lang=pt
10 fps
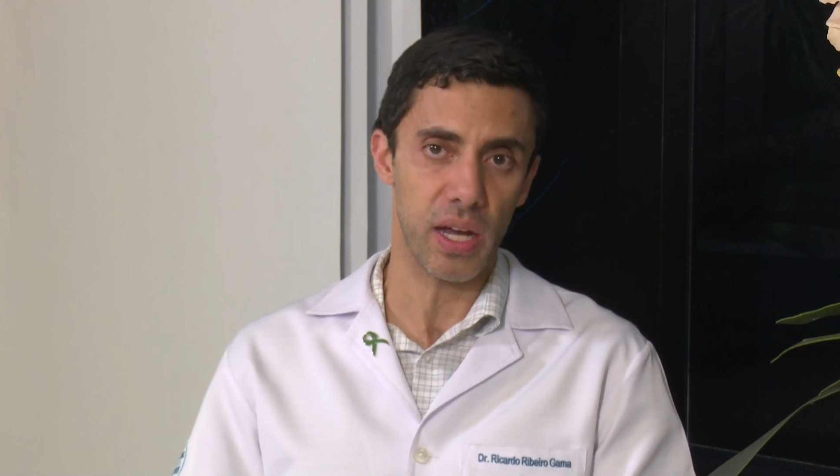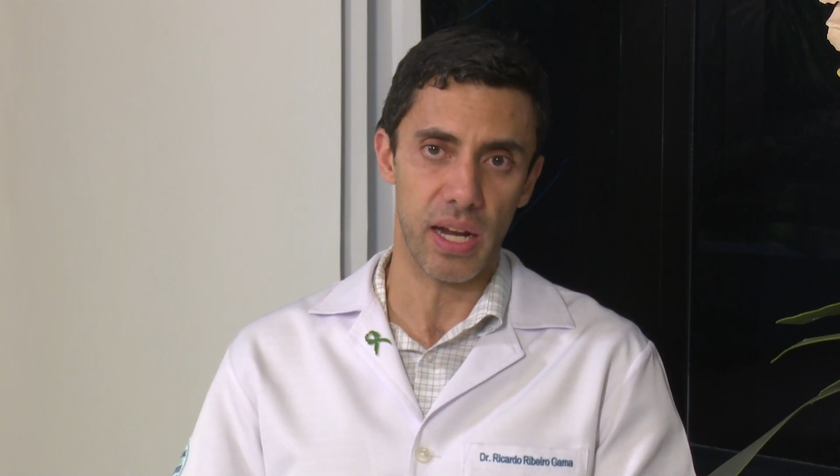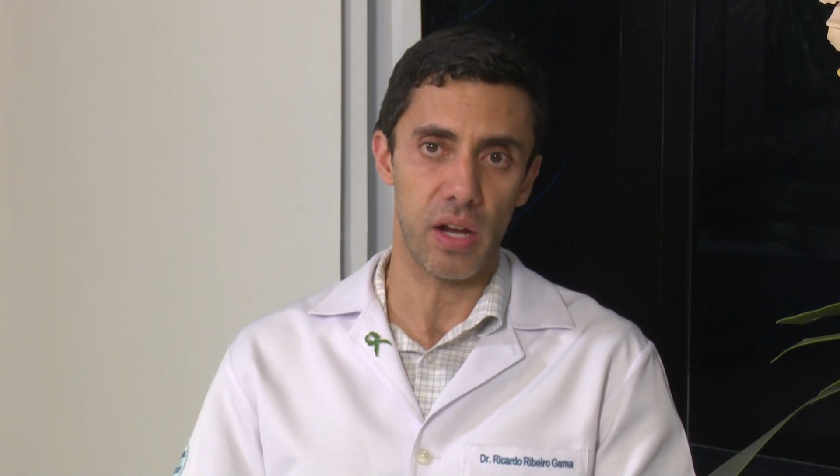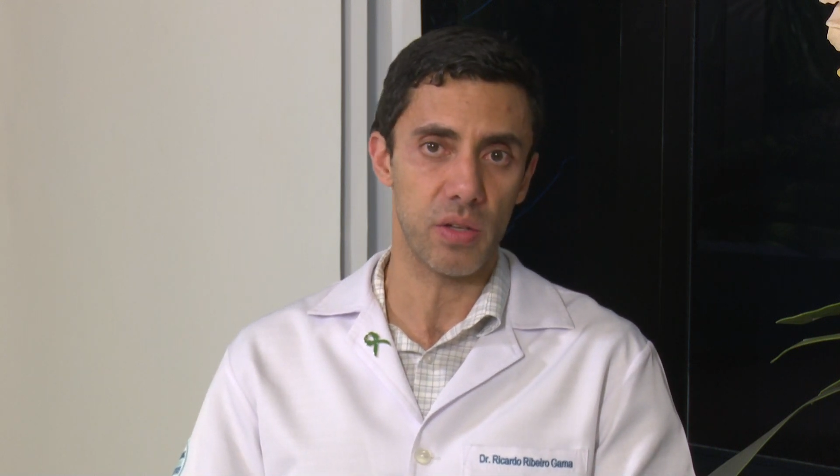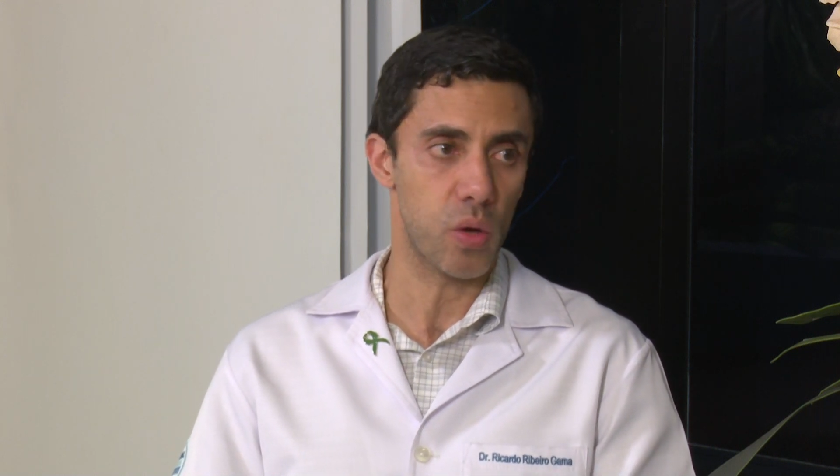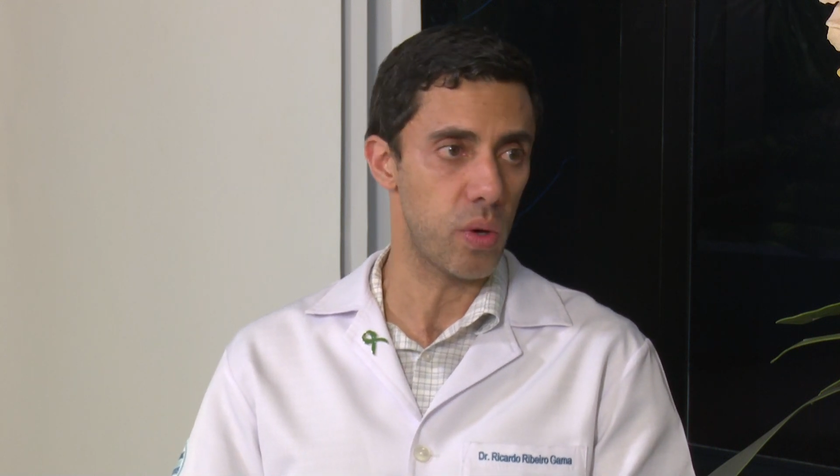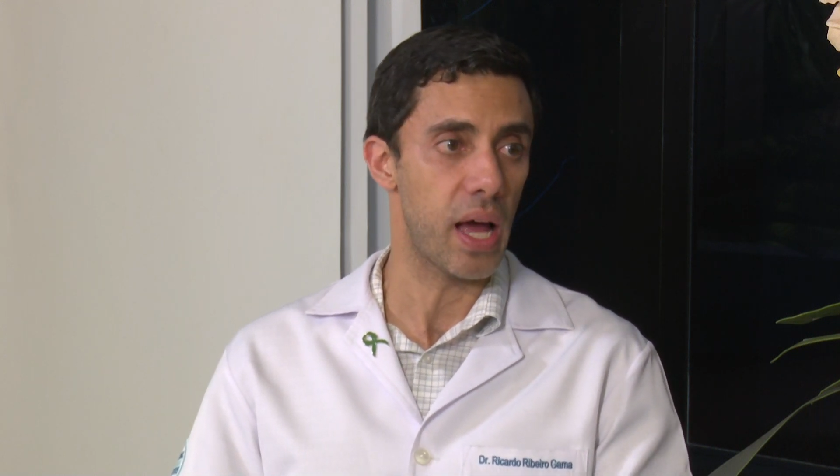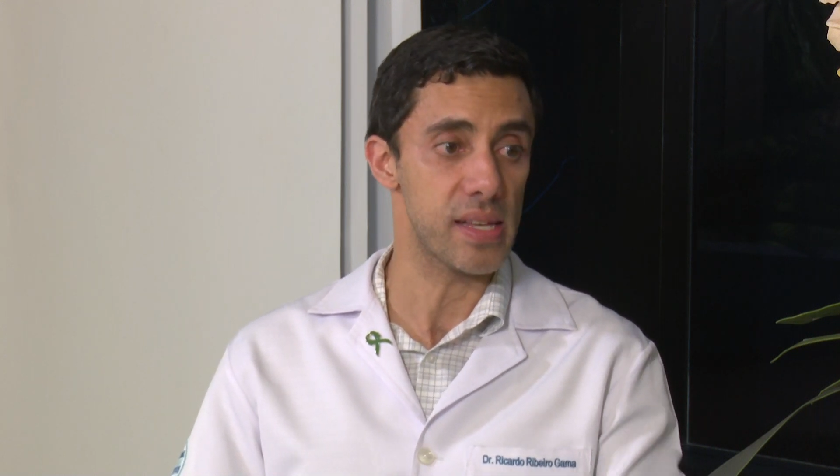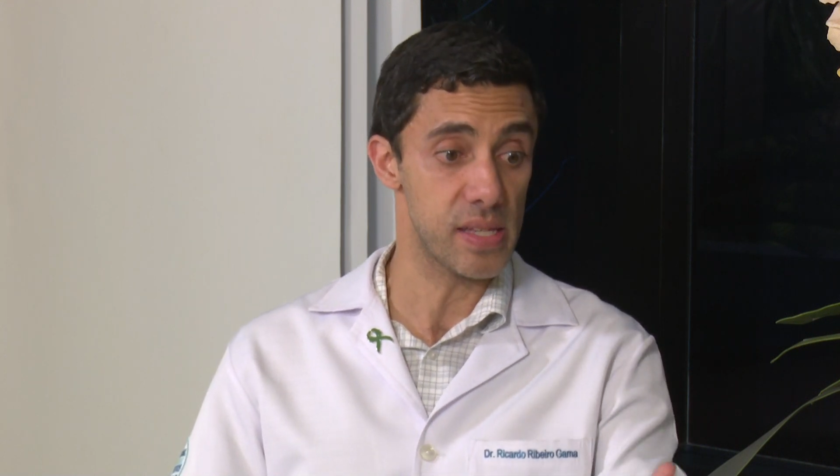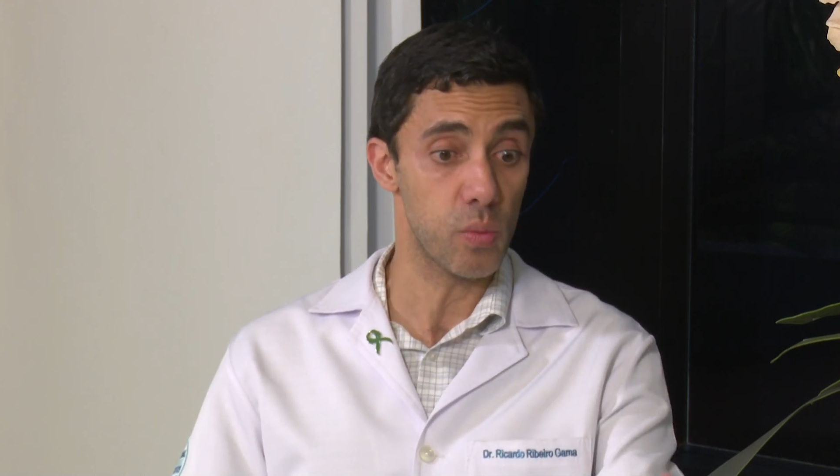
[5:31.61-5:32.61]
É claro que
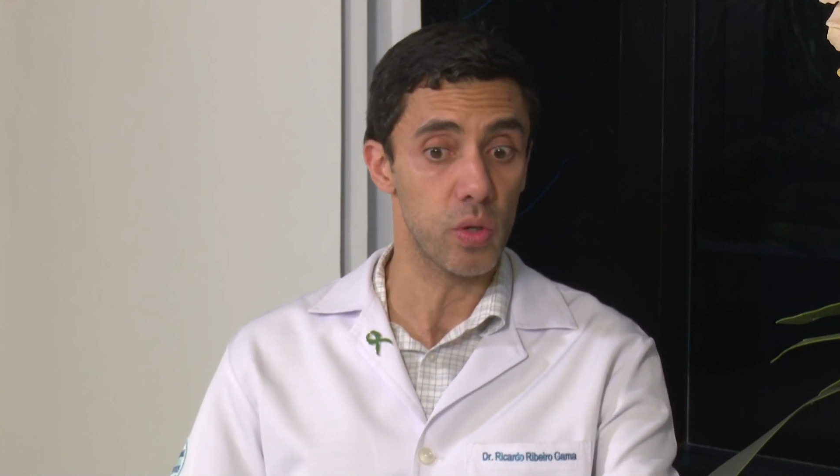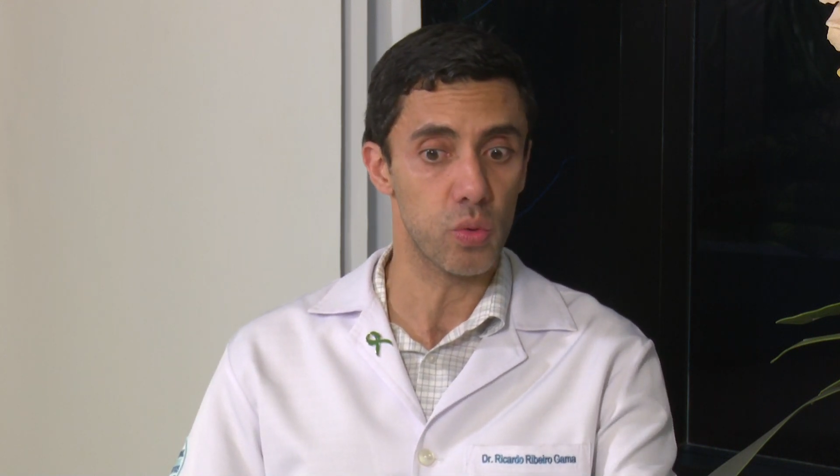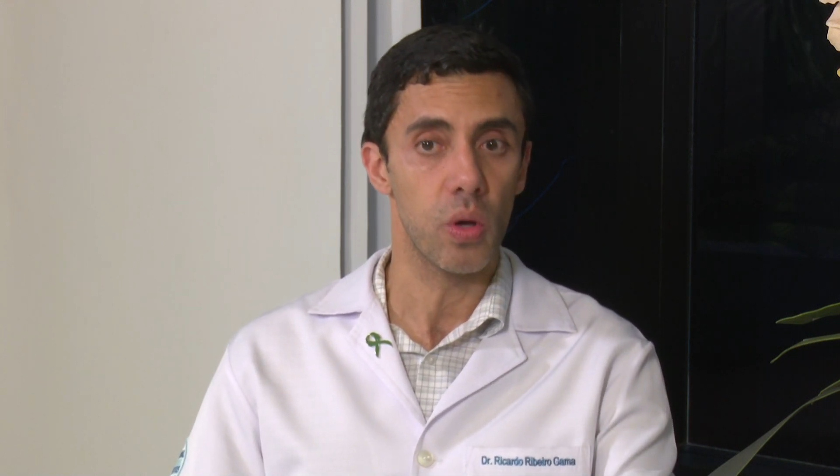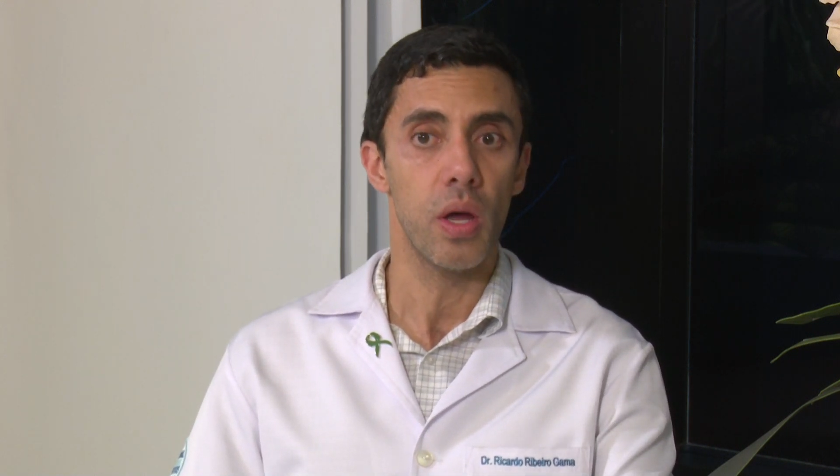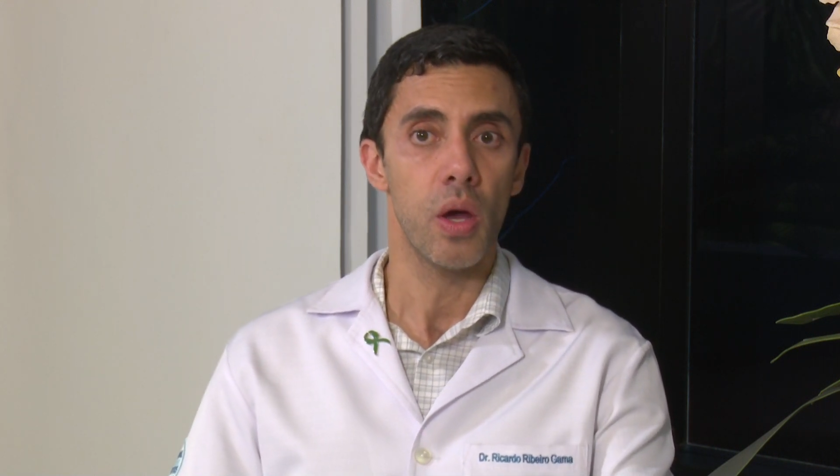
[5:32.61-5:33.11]
assim quanto